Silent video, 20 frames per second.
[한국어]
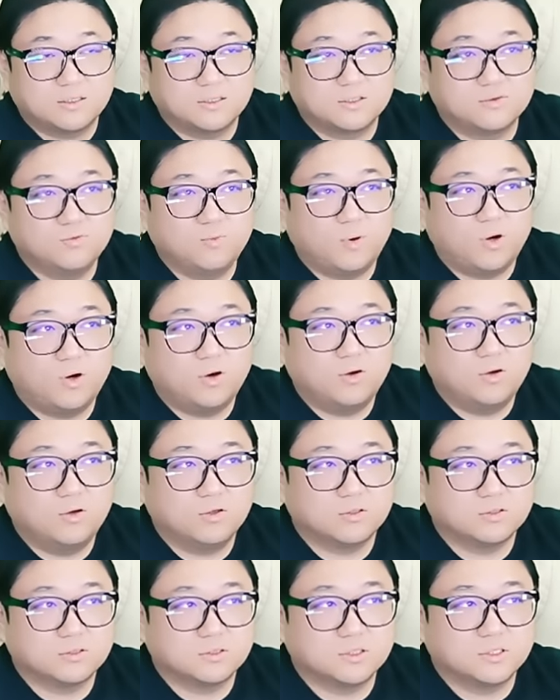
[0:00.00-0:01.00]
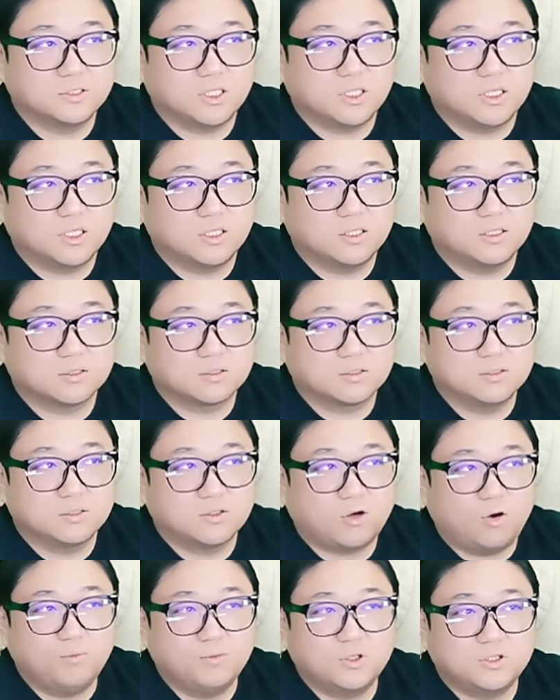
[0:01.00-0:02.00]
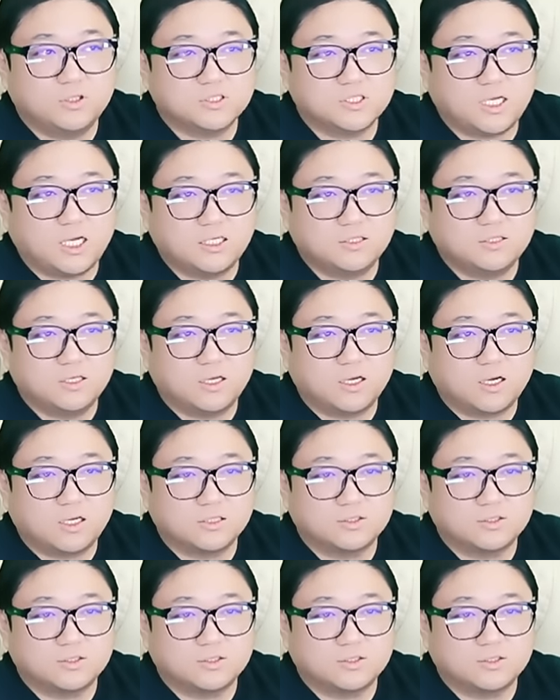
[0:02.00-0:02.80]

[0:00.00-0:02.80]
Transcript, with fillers: 그리고 뭐 이제 그 커뮤니티 사이트에